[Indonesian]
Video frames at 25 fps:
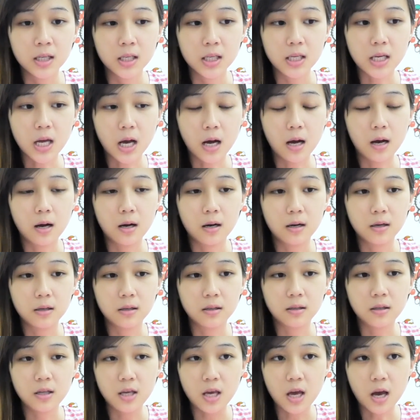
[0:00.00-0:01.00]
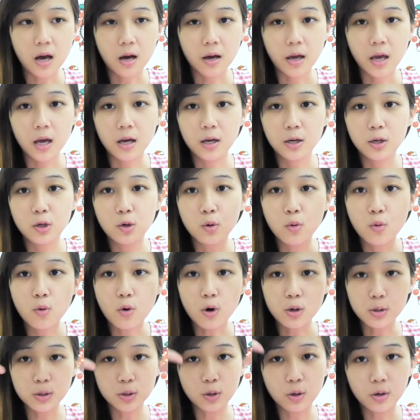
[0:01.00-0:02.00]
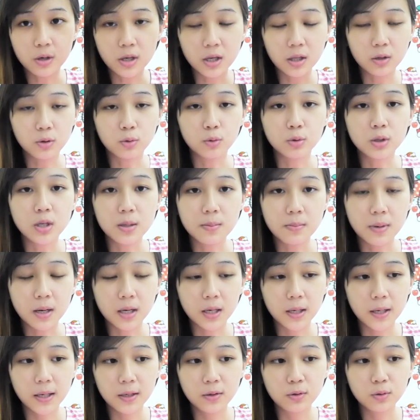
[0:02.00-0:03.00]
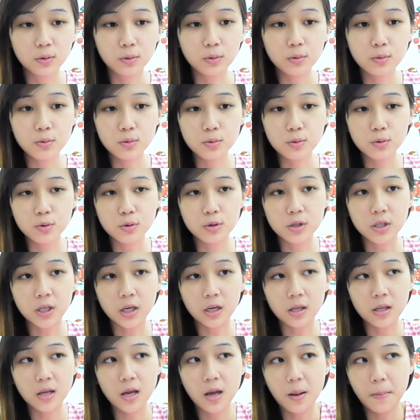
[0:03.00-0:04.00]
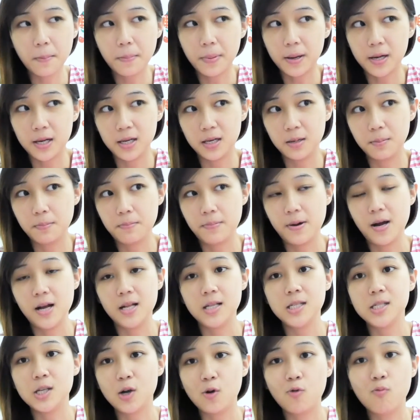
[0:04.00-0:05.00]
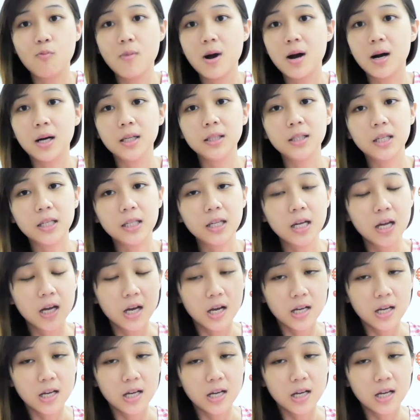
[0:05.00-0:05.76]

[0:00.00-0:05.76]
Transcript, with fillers: yang ya kayak gedung kosong gitu dimana itu tuh susternya yang paling depan jauh banget dan